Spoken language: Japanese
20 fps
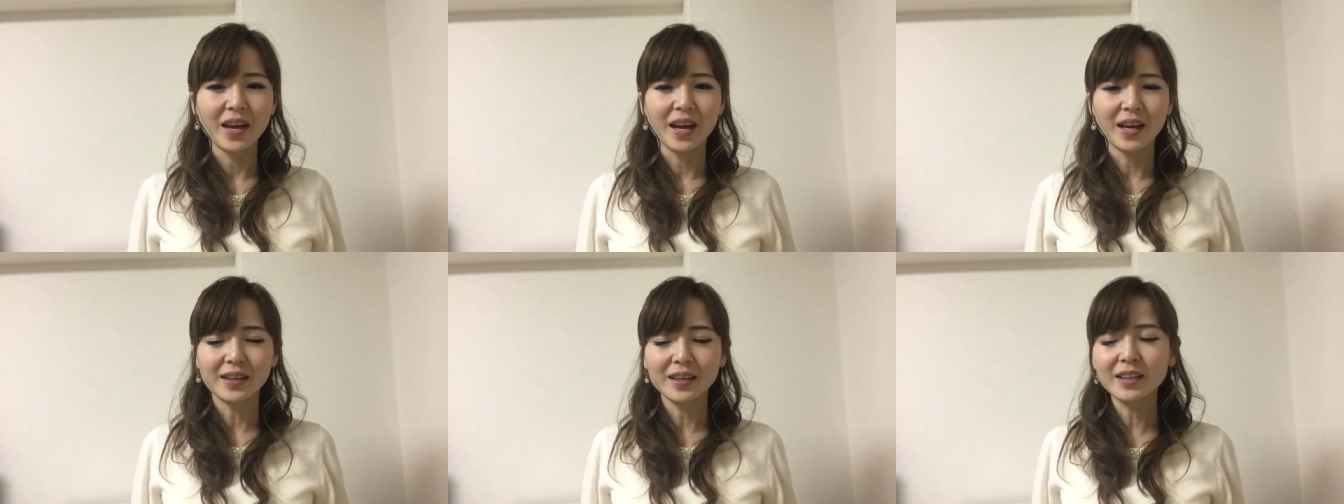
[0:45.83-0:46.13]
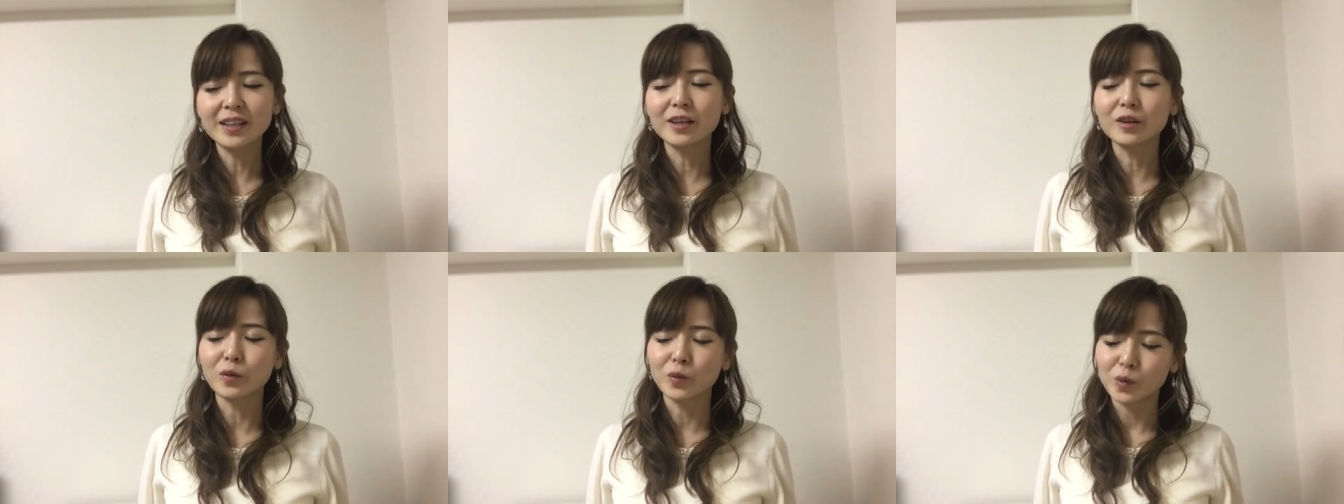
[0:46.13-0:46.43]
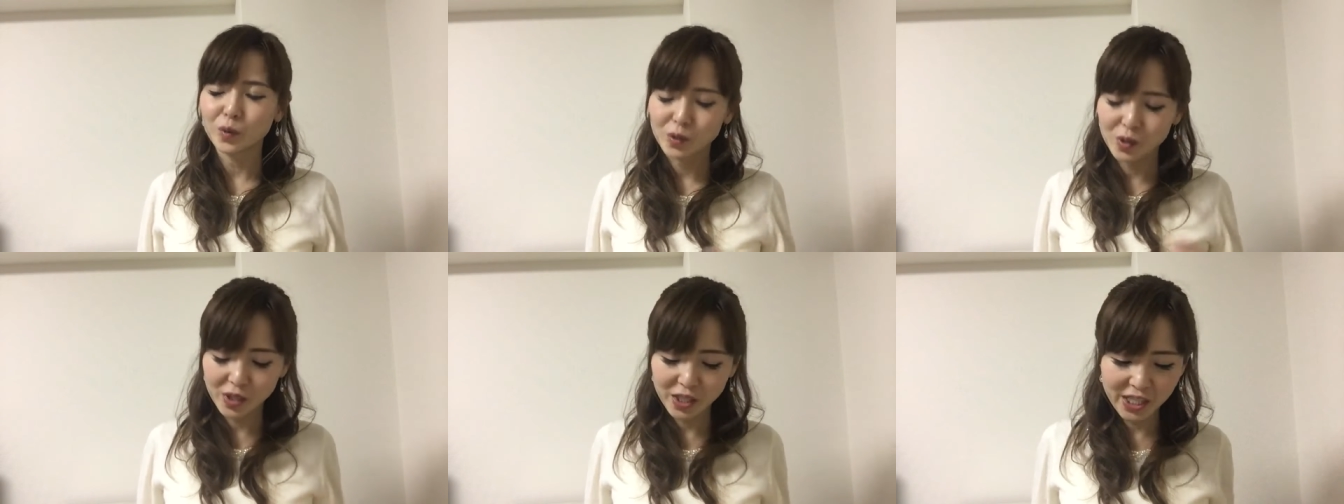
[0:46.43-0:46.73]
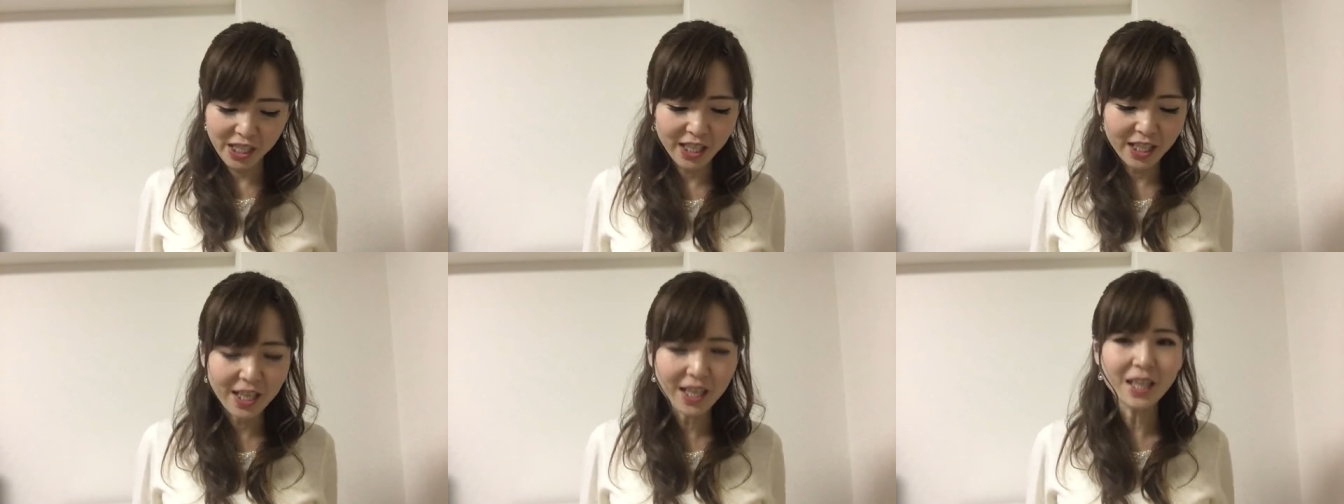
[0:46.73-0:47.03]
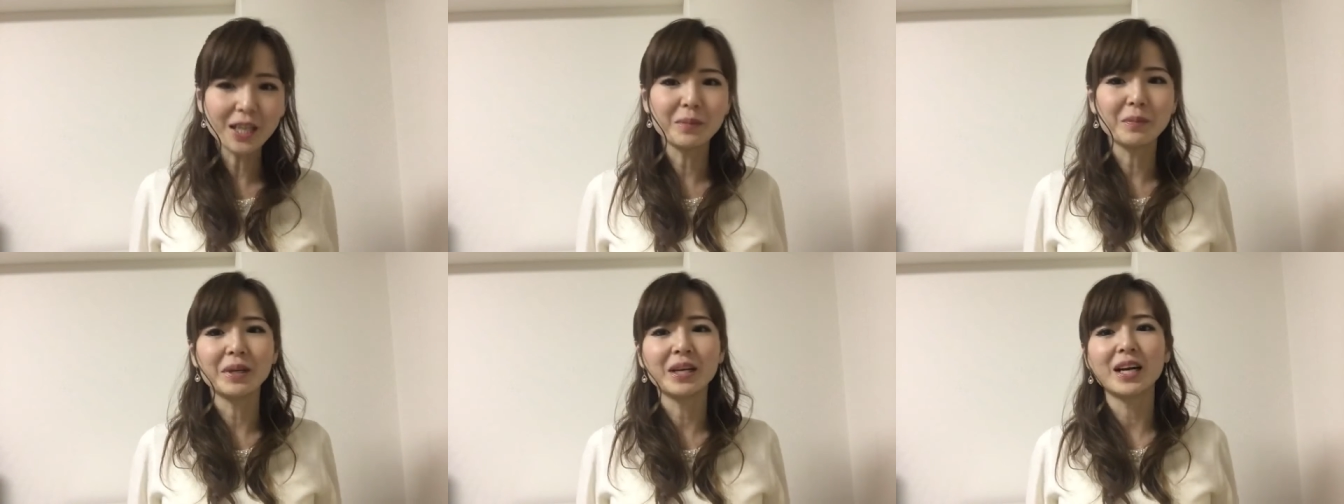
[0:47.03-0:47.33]
あなたの靴しっ
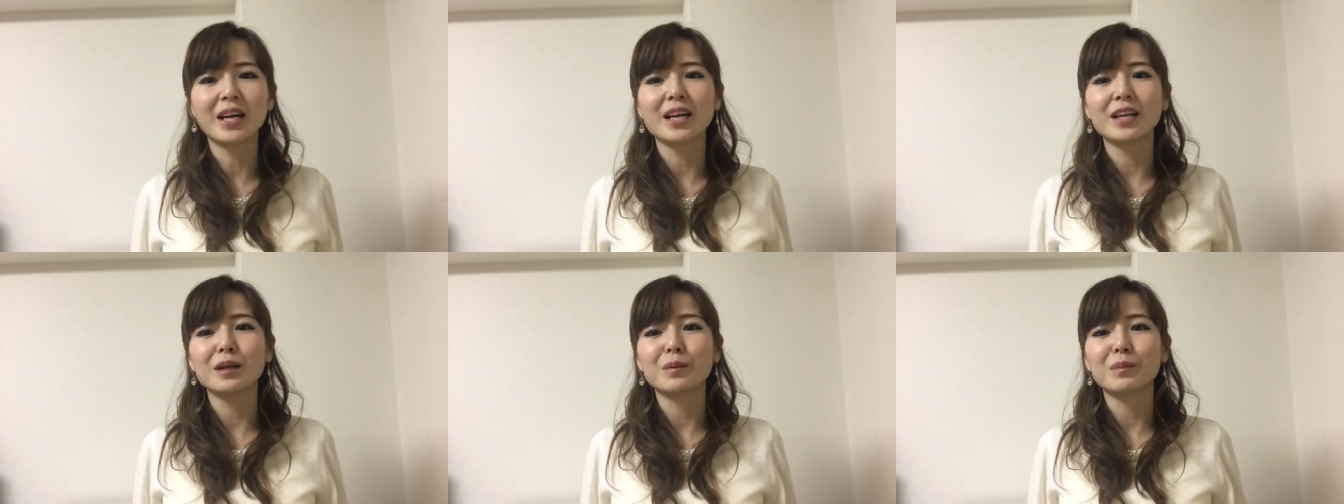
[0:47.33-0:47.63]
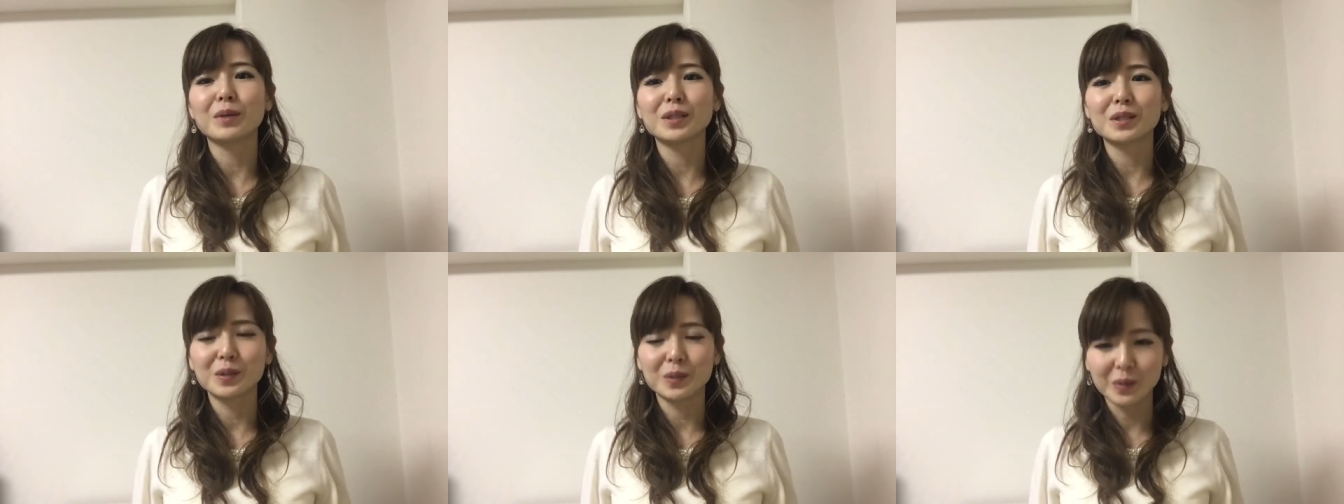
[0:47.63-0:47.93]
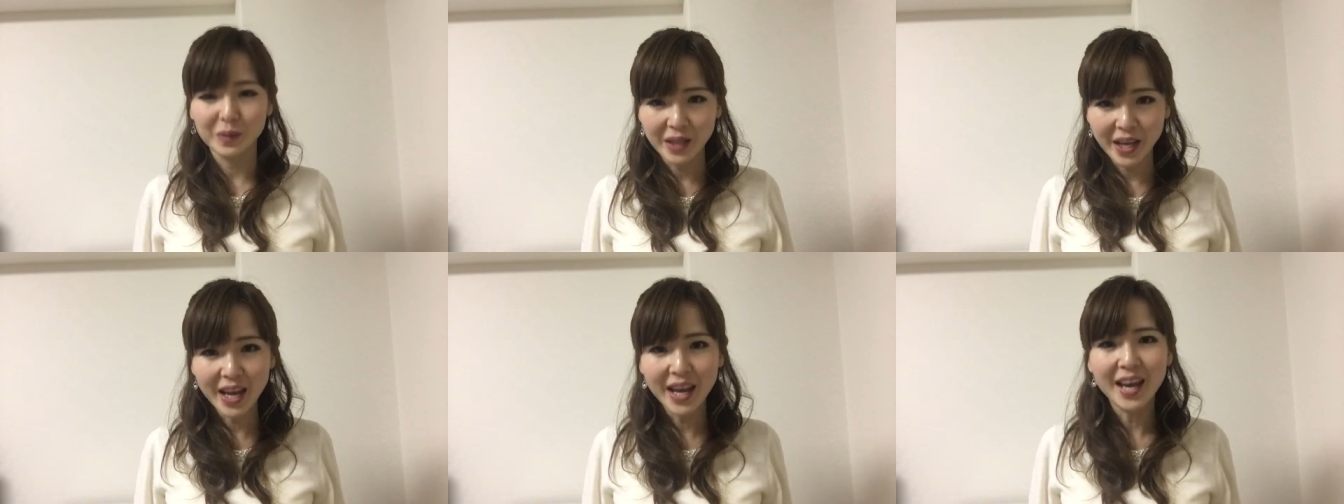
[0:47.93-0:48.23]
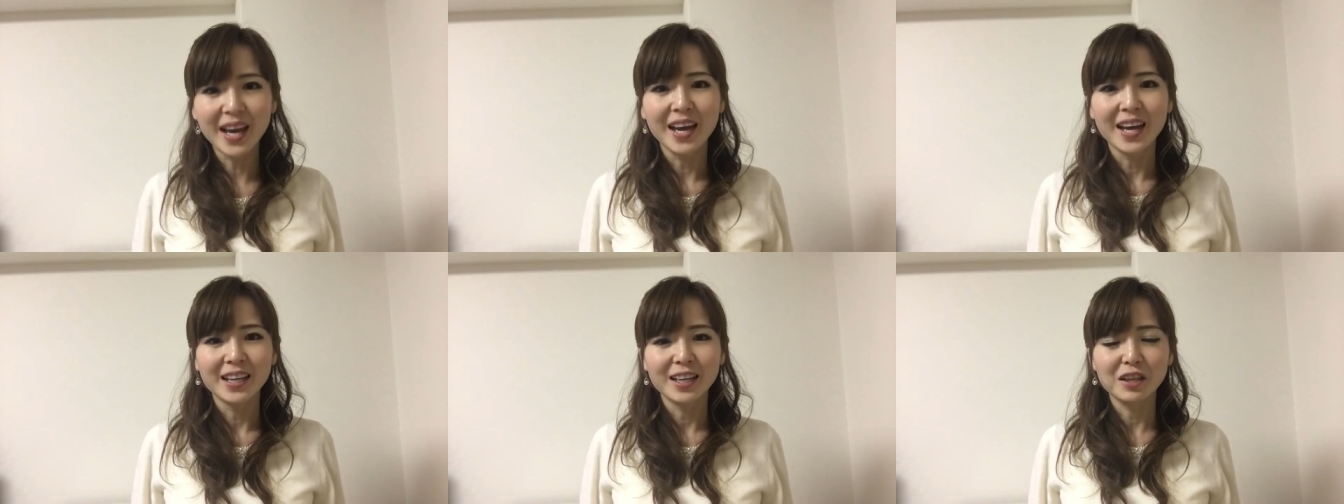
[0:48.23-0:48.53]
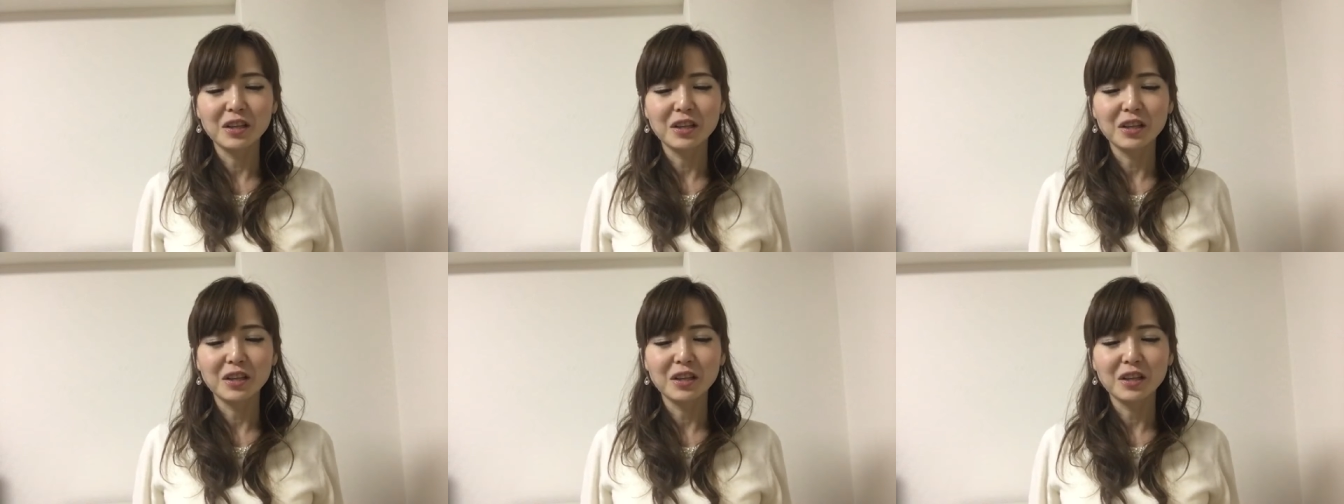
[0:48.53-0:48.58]
かり見られてますので、